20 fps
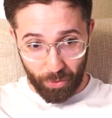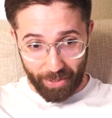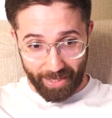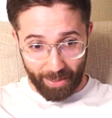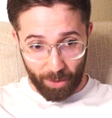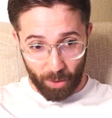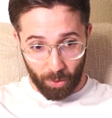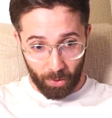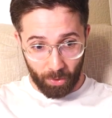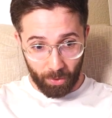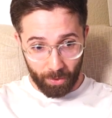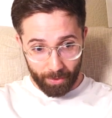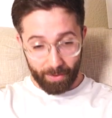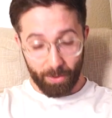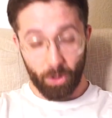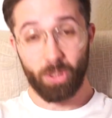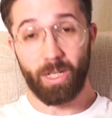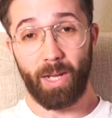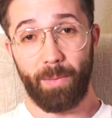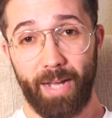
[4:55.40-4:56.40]
único,
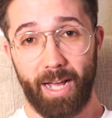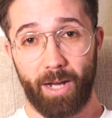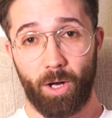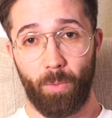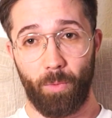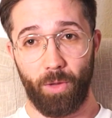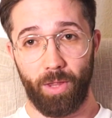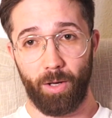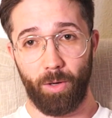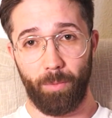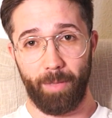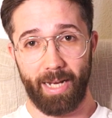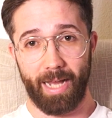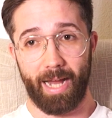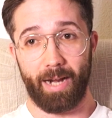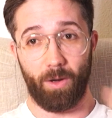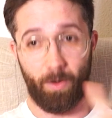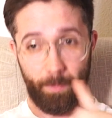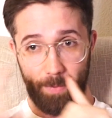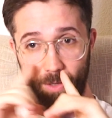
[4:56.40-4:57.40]
no sabría cómo
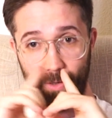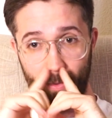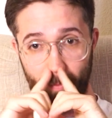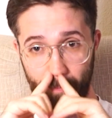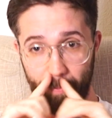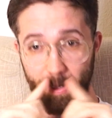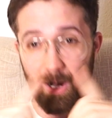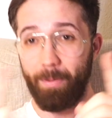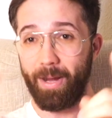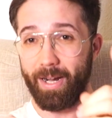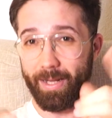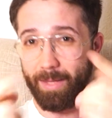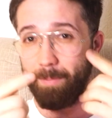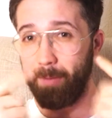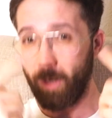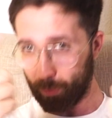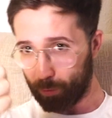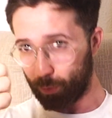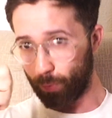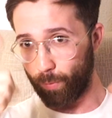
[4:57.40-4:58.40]
denominarlo, pero, pero a ver, dímelo